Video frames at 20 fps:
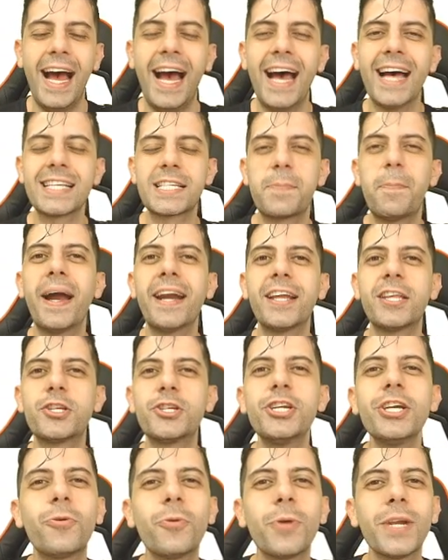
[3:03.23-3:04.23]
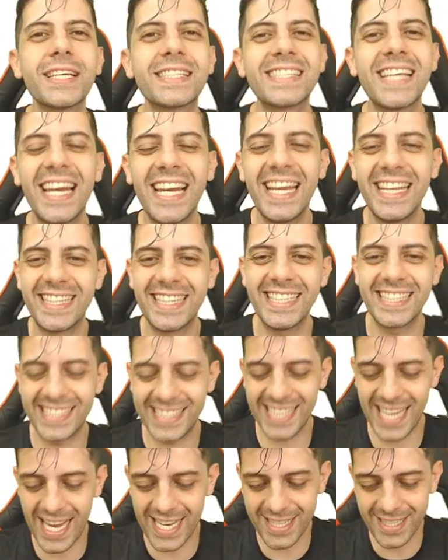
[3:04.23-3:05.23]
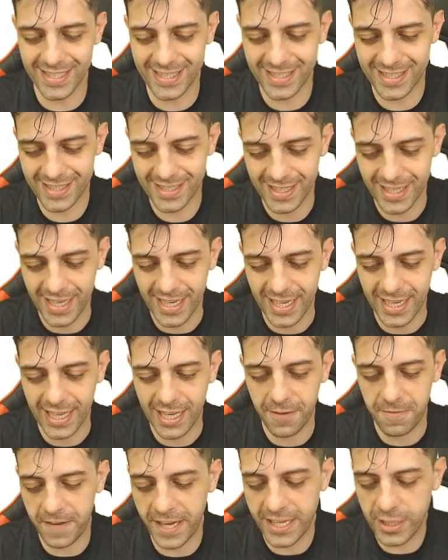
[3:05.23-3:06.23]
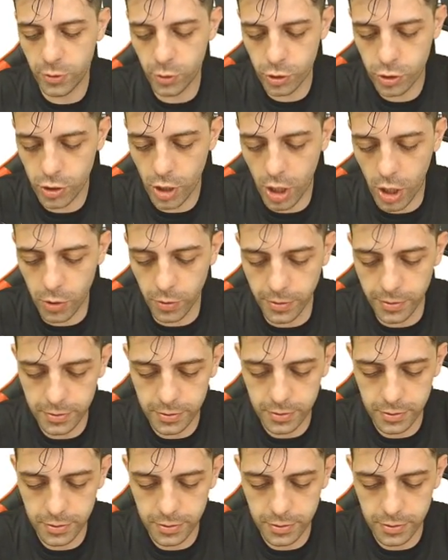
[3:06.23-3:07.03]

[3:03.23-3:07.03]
As partículas eletrizadas que vêm do Sol